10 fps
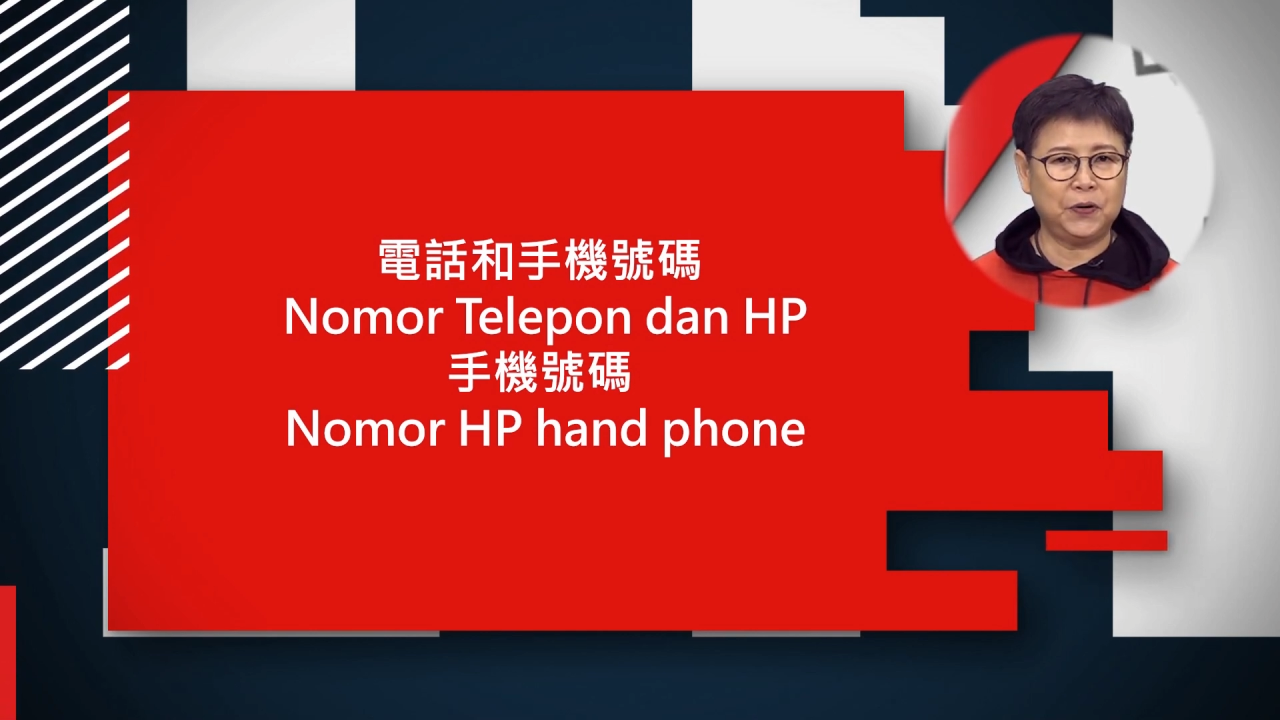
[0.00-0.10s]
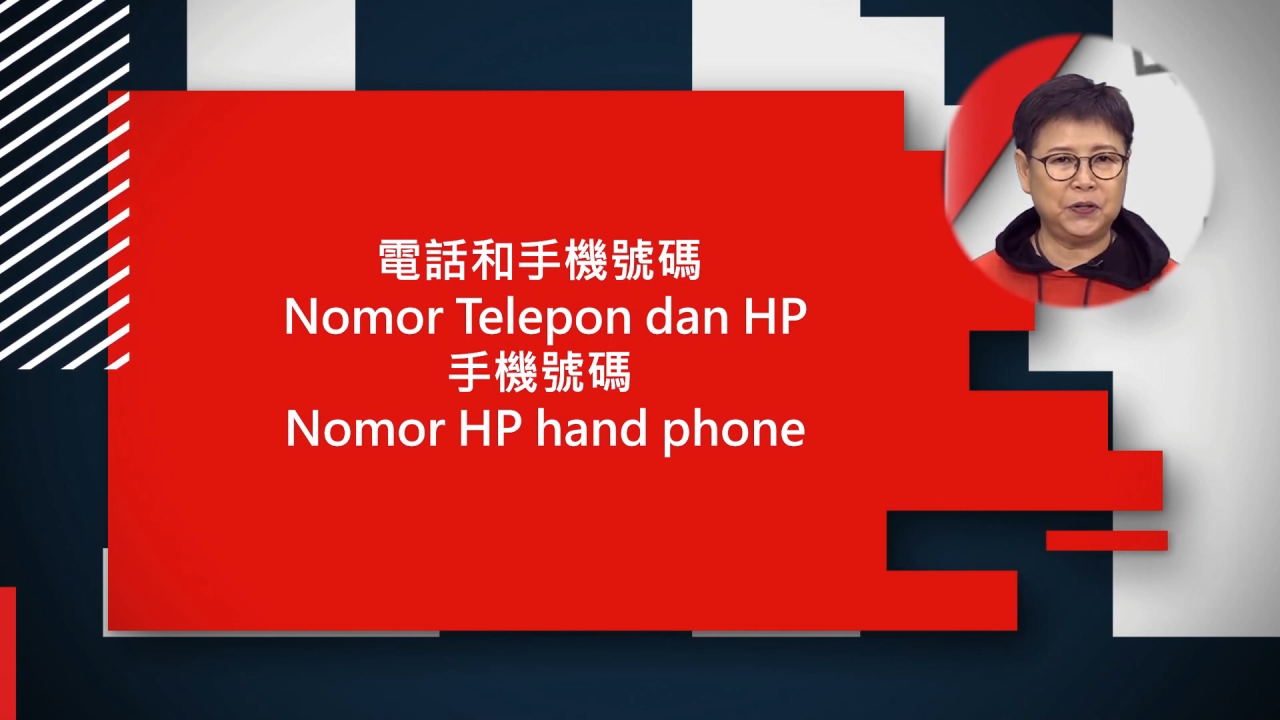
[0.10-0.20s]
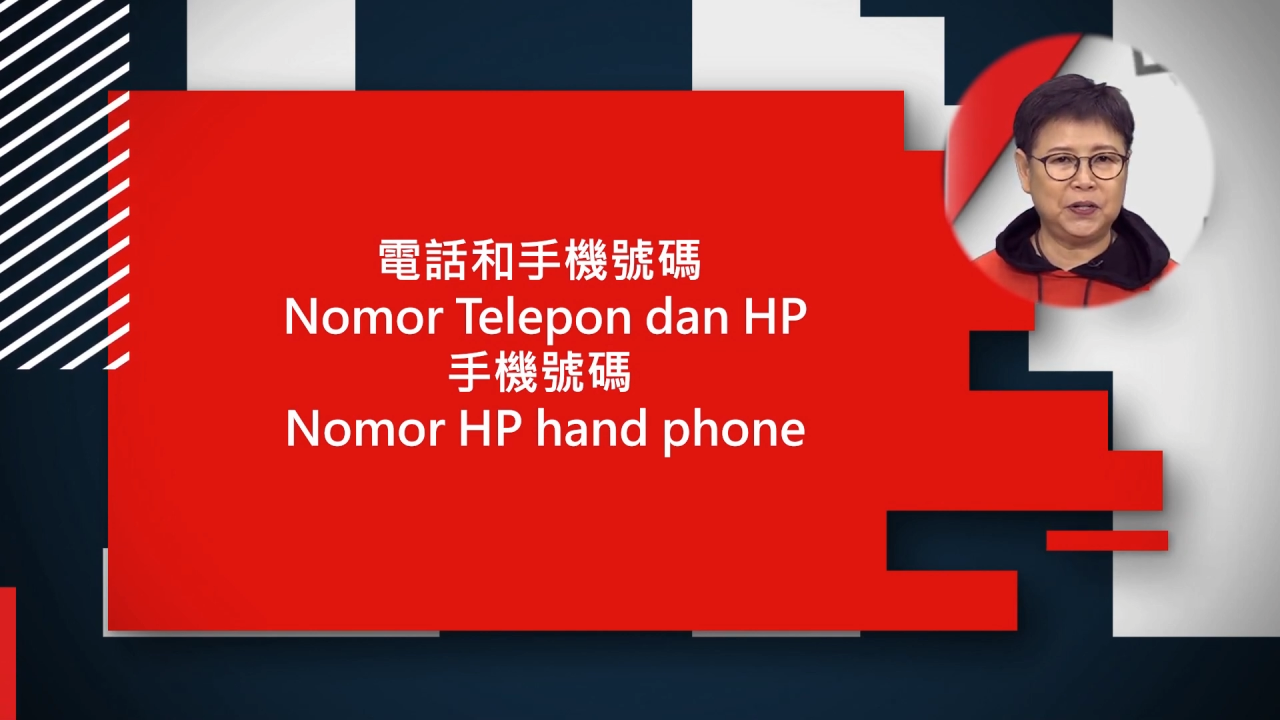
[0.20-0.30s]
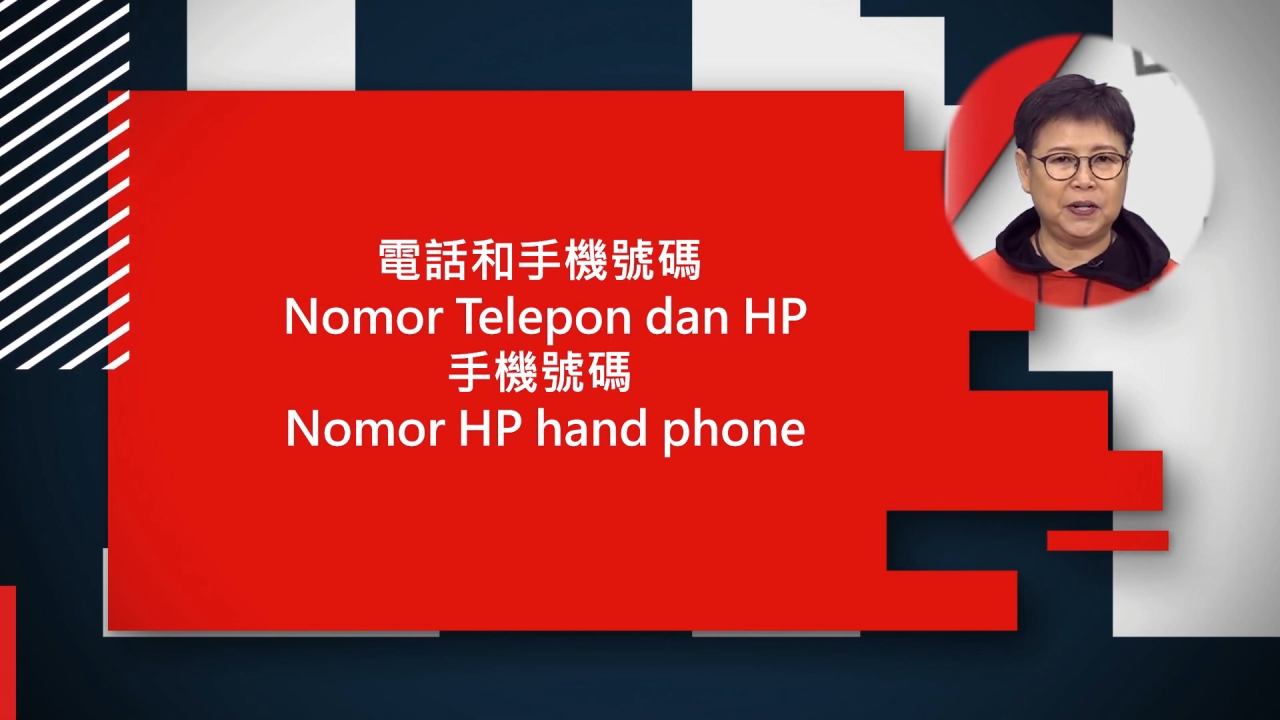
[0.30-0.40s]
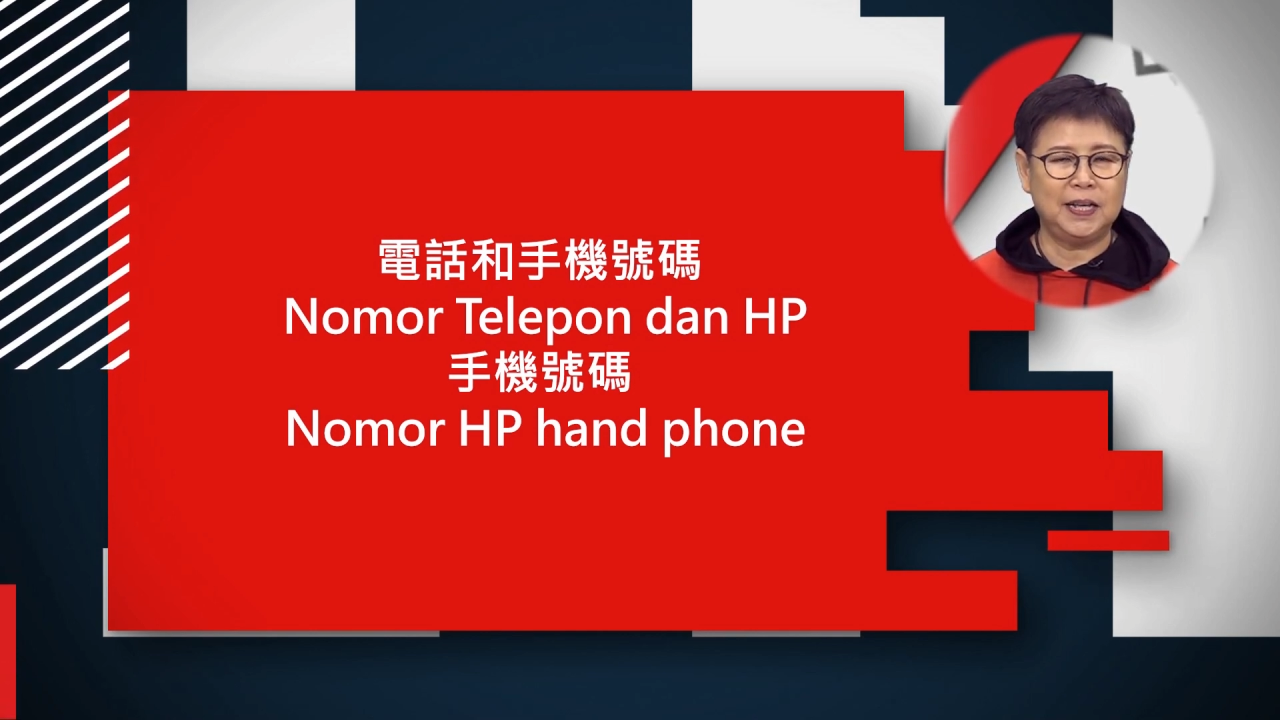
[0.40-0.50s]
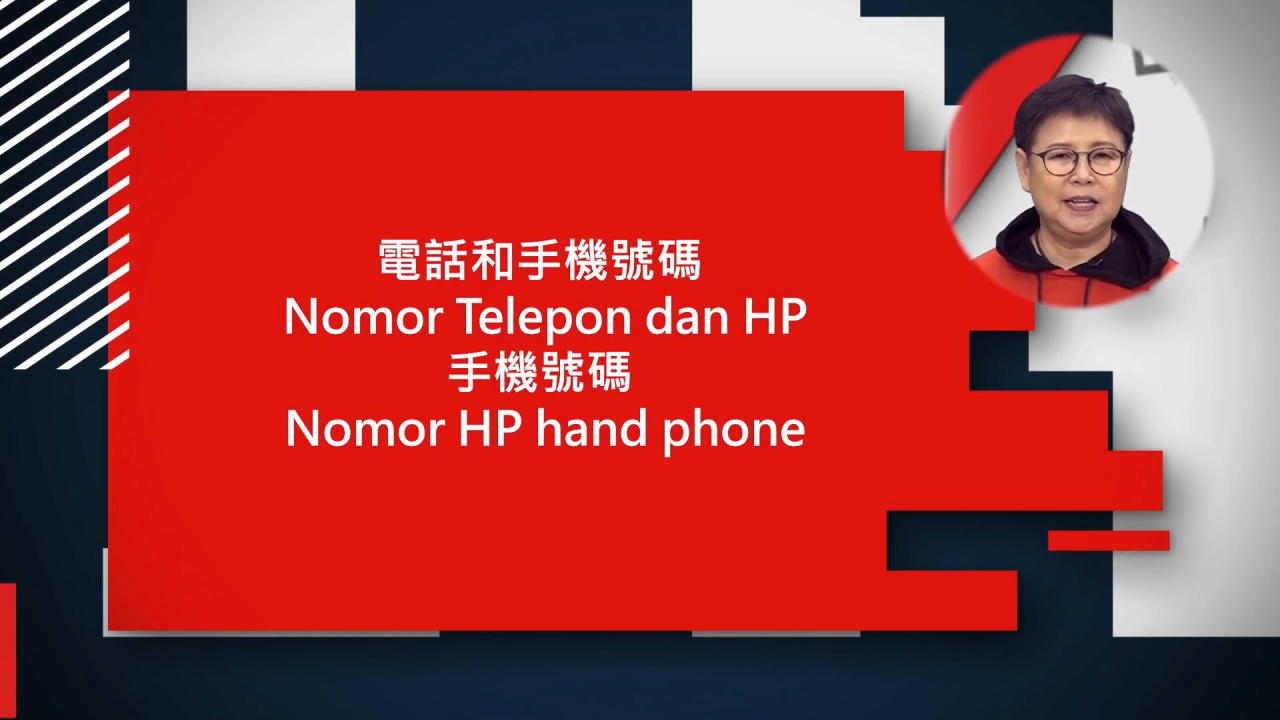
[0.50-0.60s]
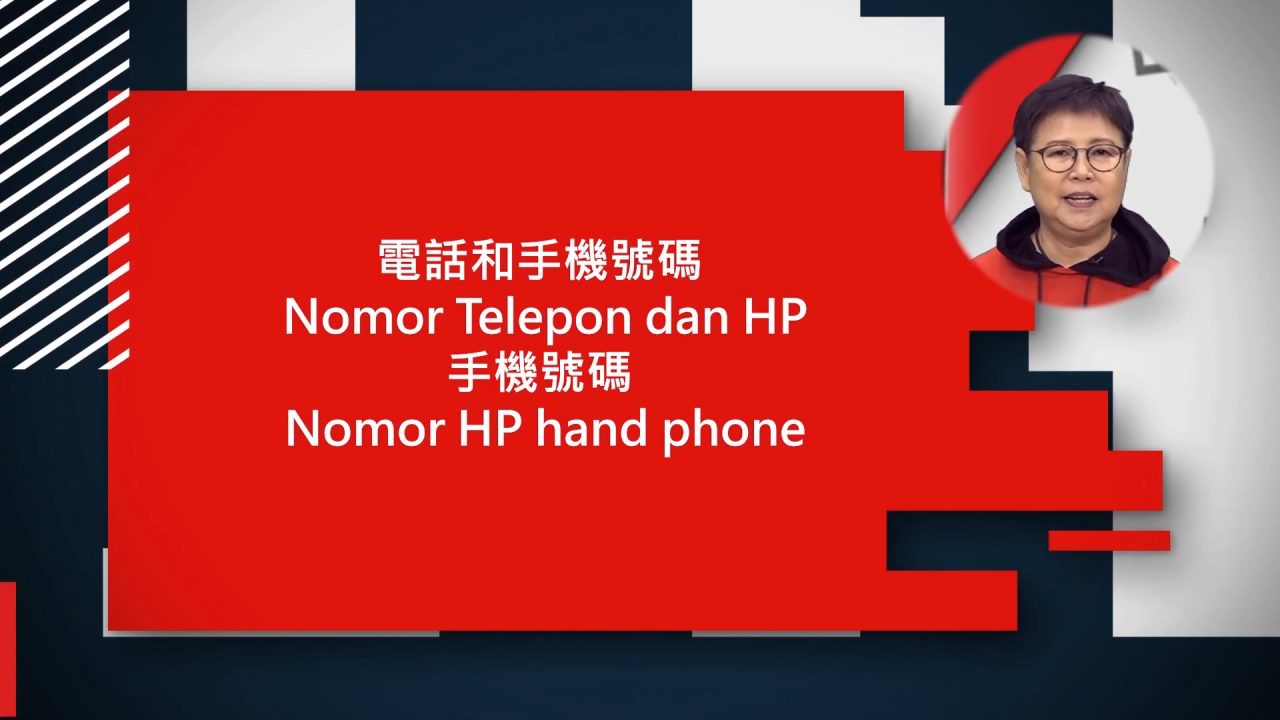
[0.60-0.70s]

phone。